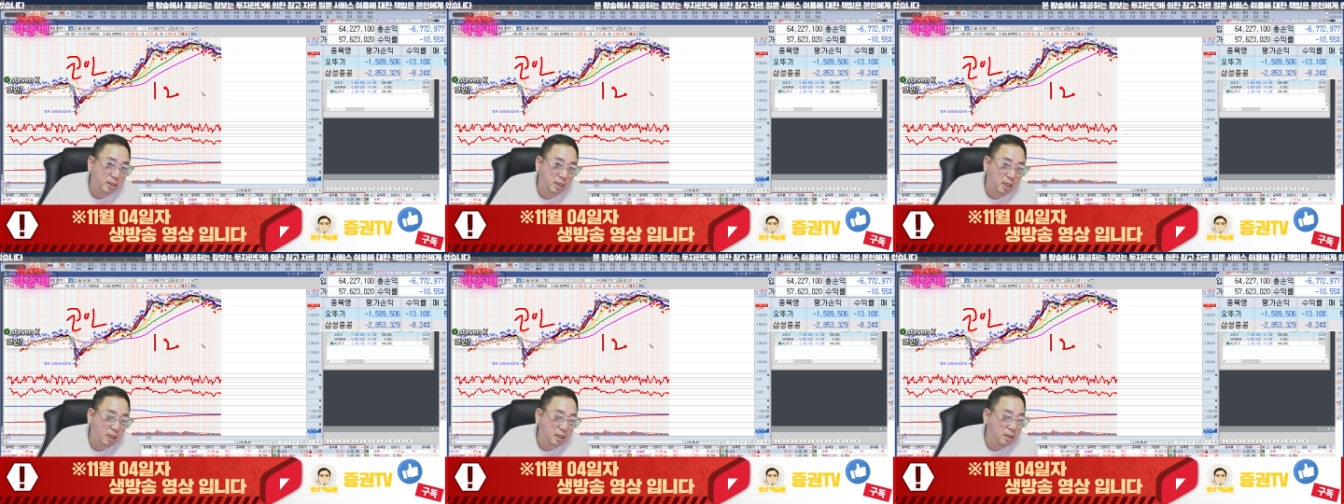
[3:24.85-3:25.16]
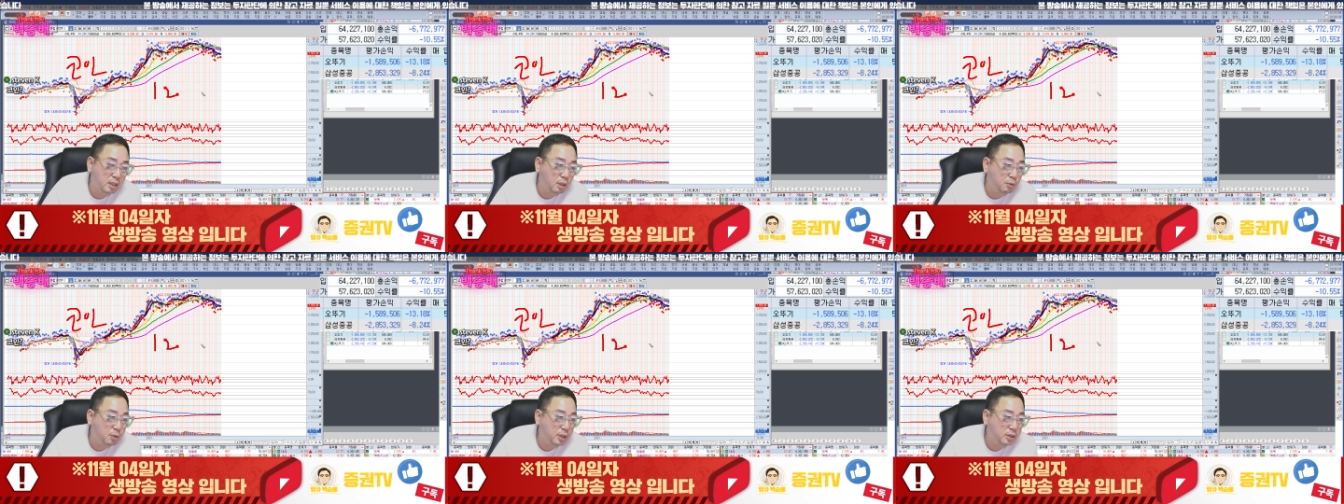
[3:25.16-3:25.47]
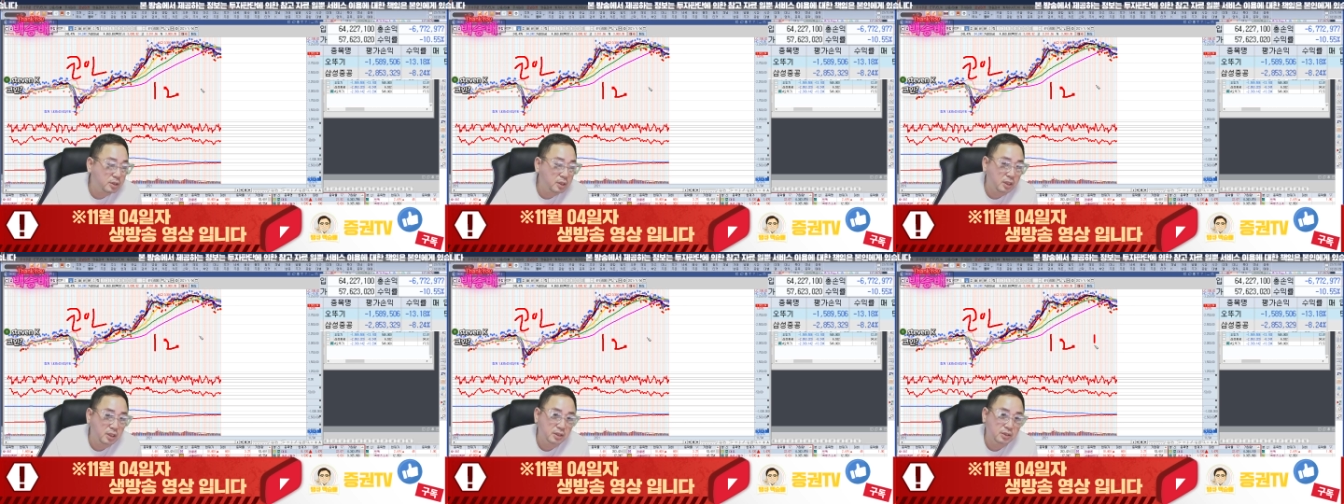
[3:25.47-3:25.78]
때린다고
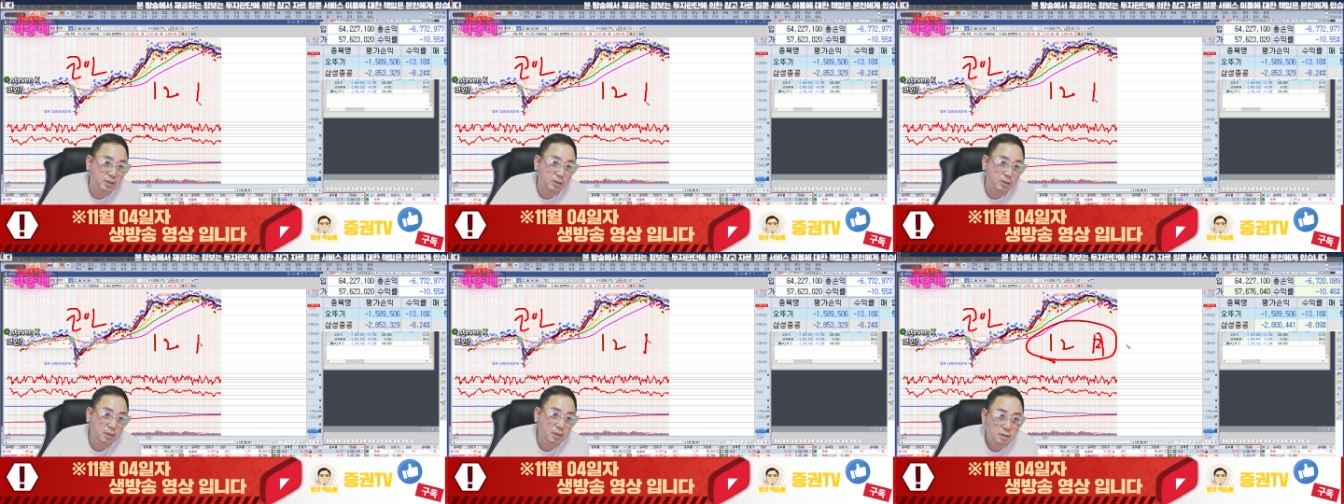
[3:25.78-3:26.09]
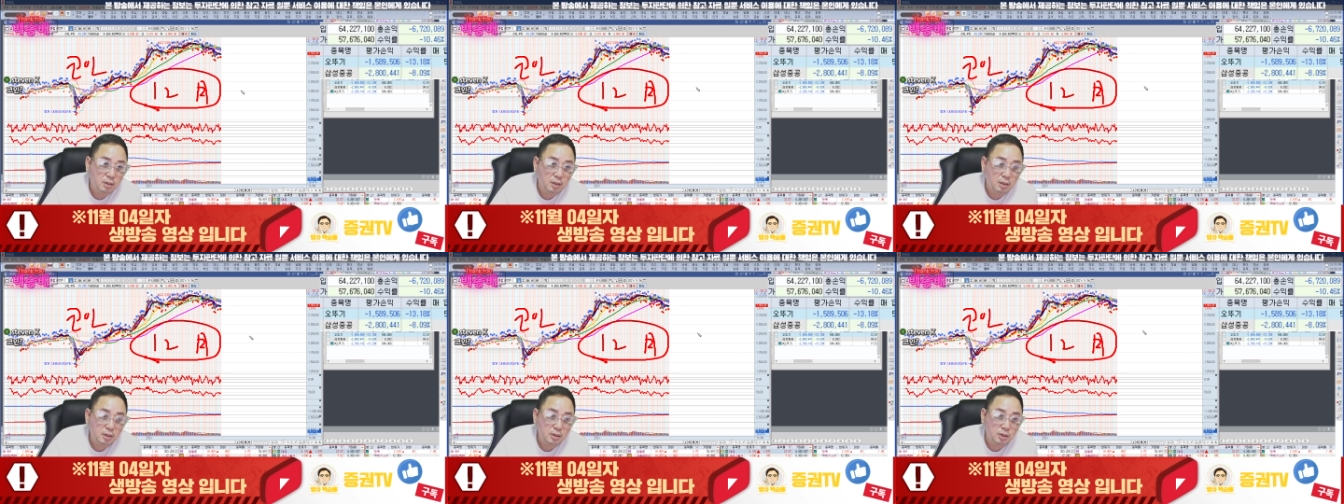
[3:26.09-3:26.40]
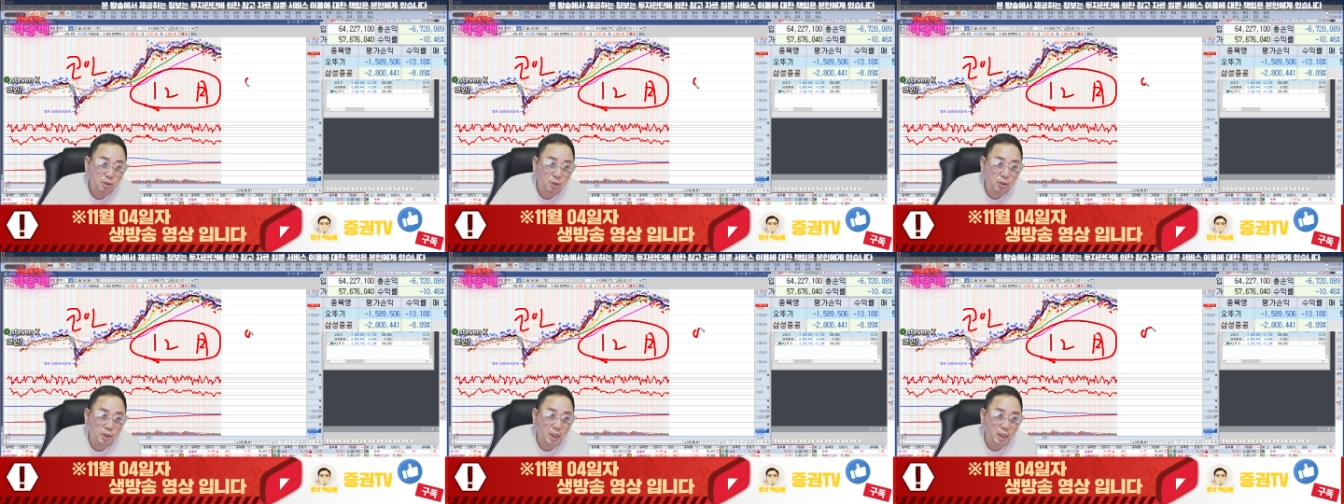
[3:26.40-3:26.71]
했어 안 했어?
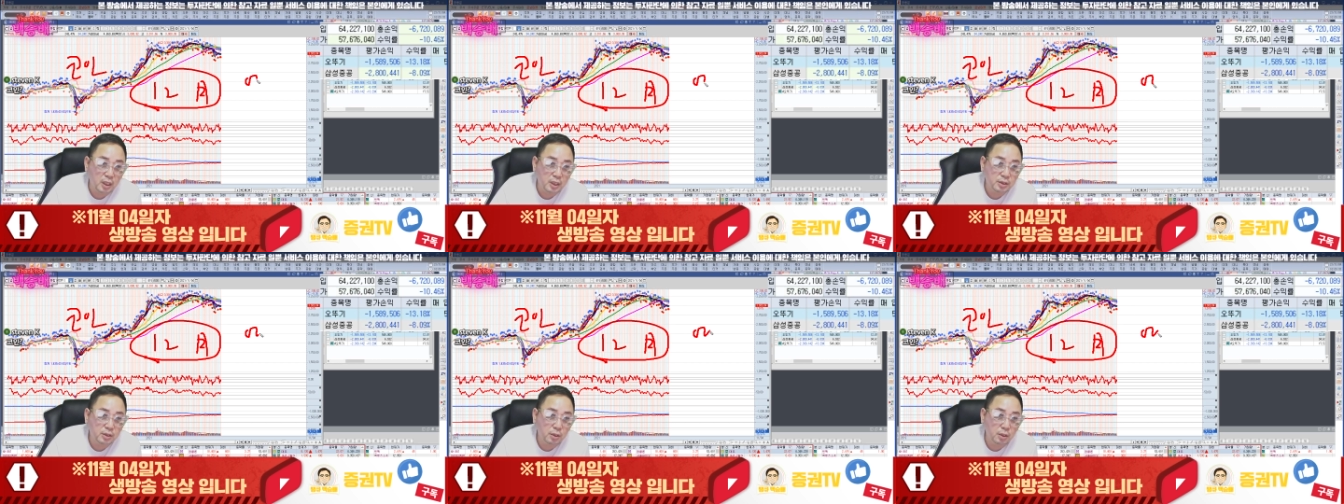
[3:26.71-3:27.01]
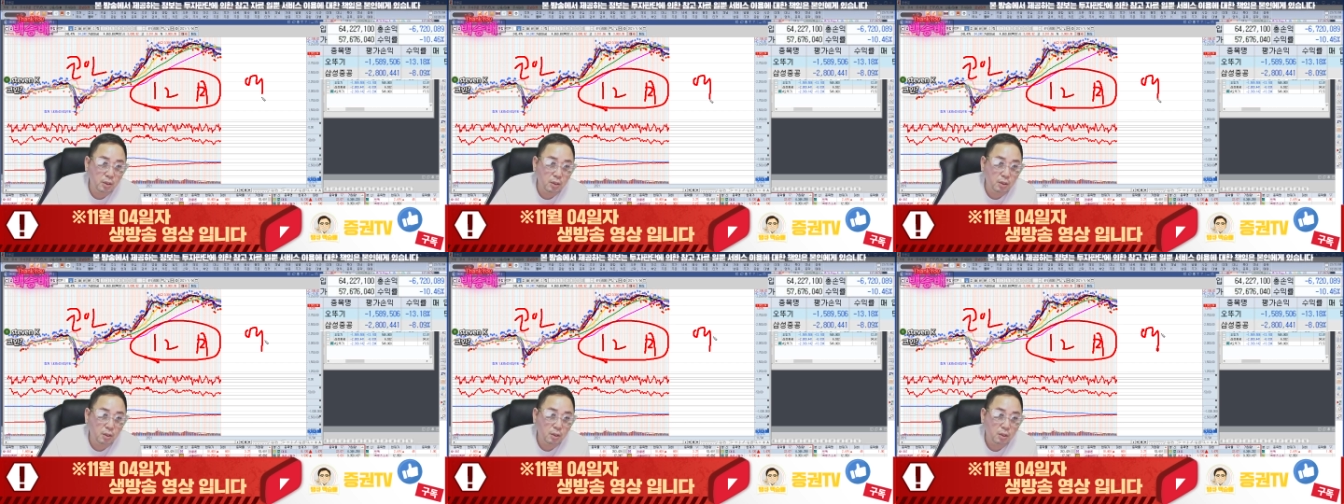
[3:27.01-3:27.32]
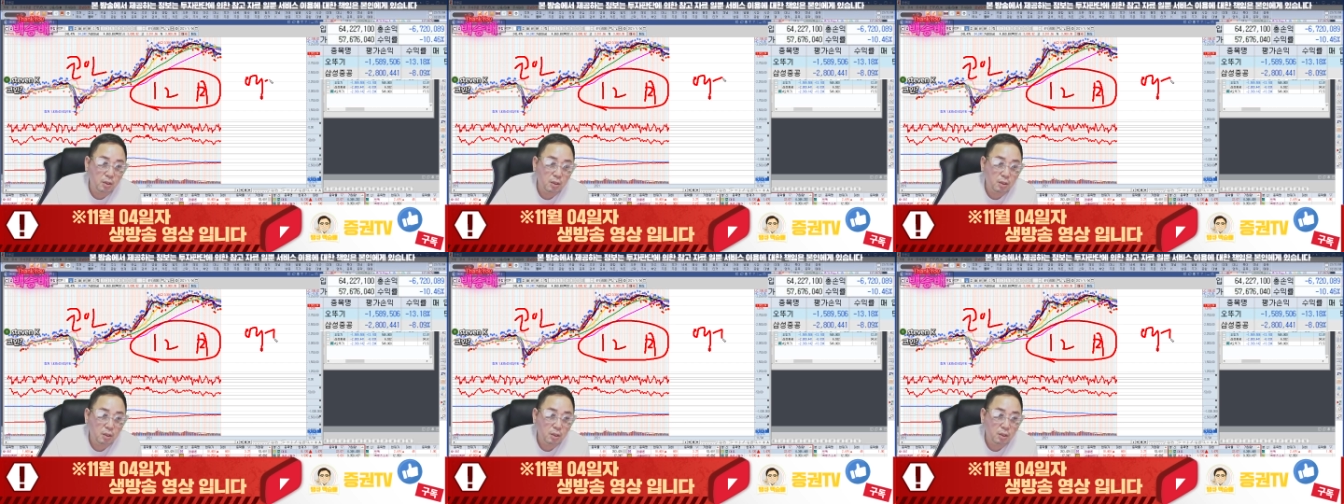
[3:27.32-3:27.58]
여당에서